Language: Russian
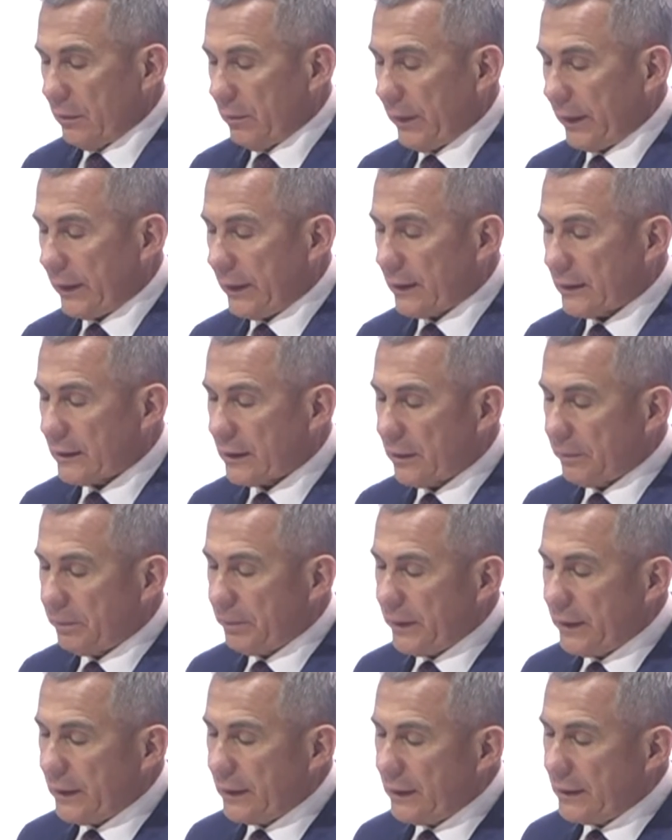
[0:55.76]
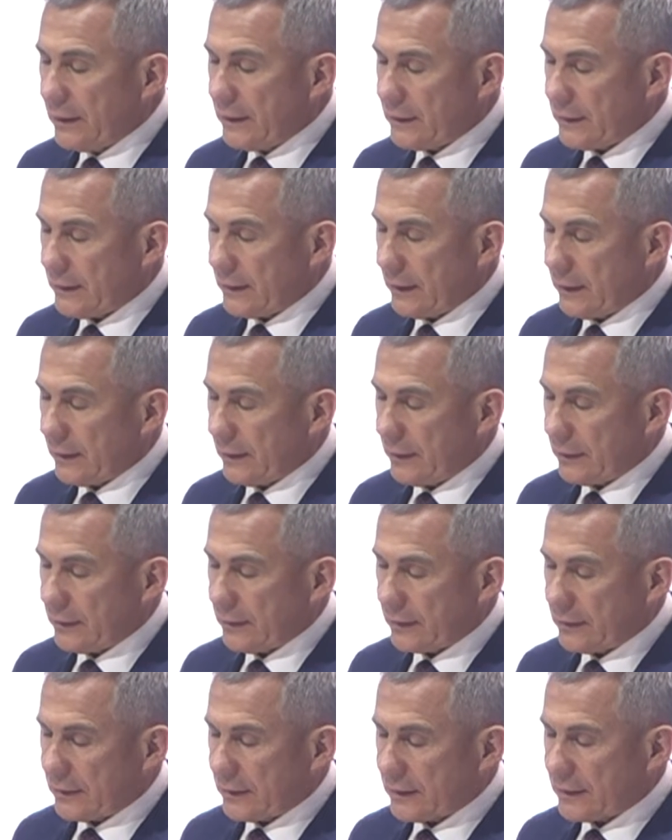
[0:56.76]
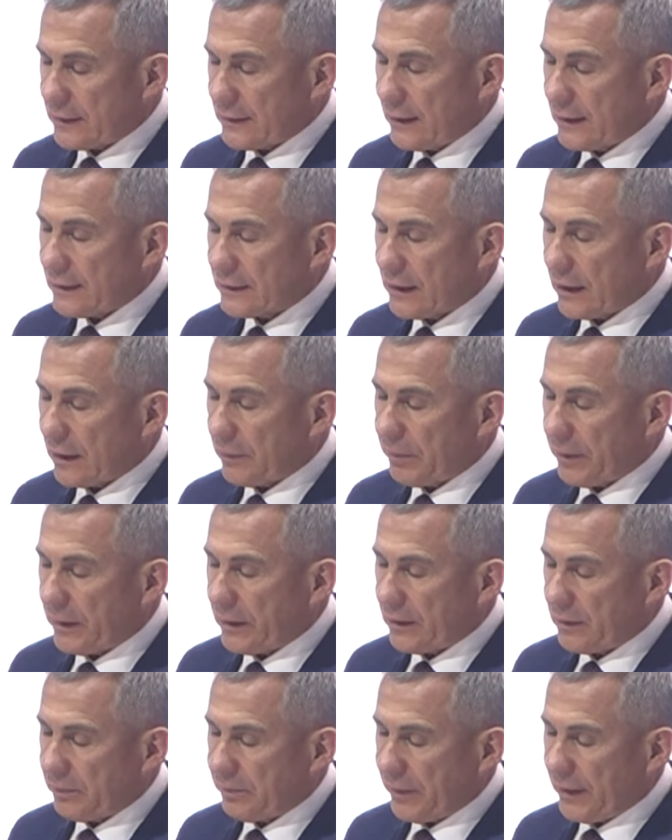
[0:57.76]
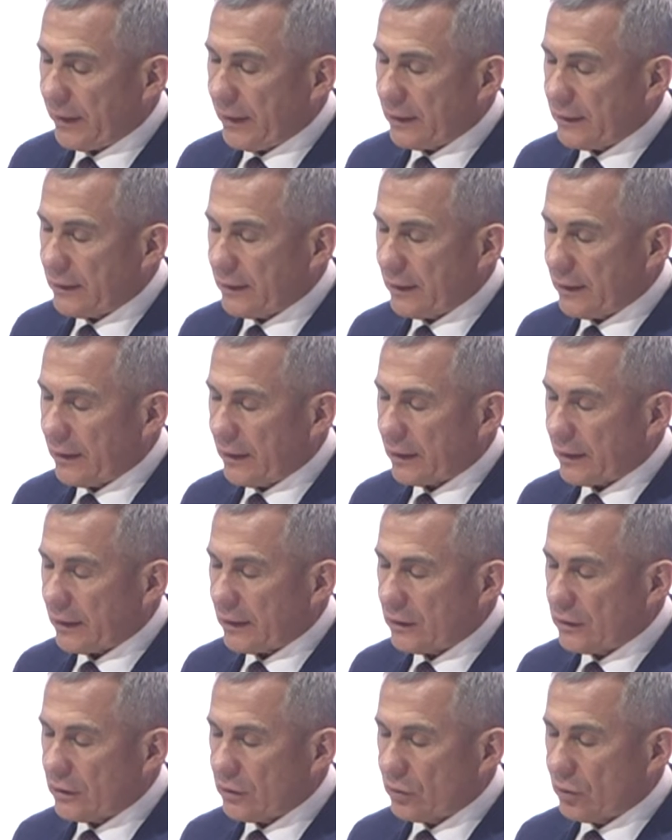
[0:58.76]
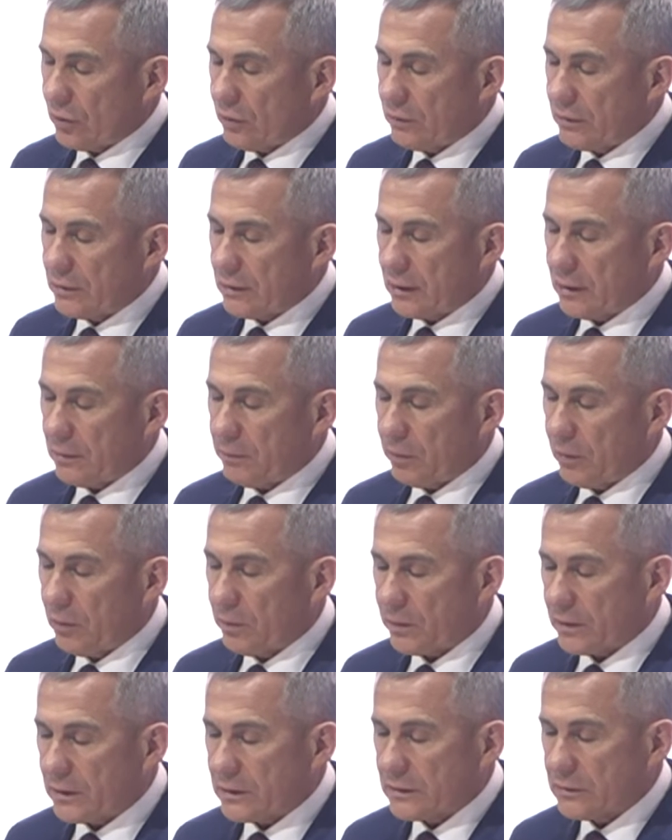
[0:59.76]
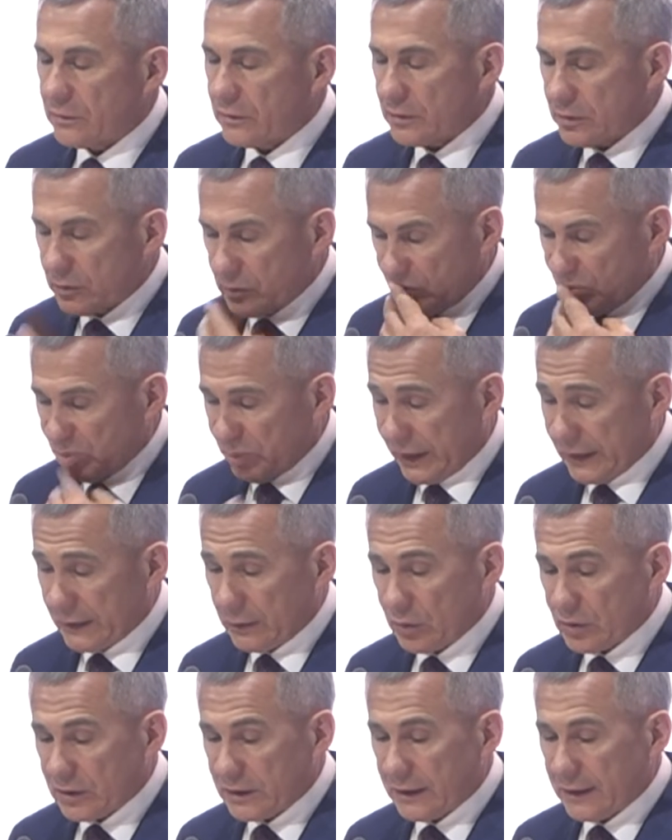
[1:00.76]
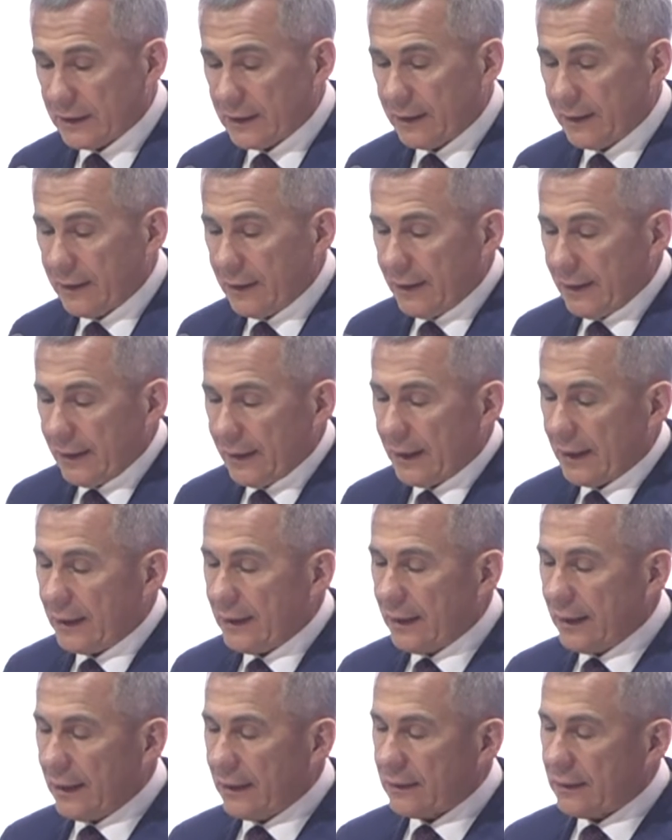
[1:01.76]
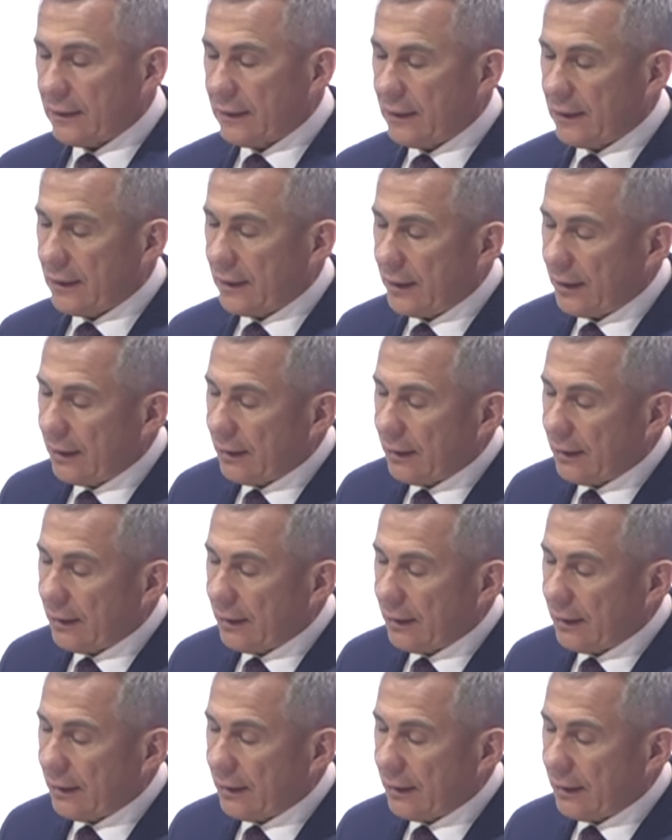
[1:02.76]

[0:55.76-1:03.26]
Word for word: Порядка 50 татар татарстанских предприятий, аккредитованное по производству продукции халяль для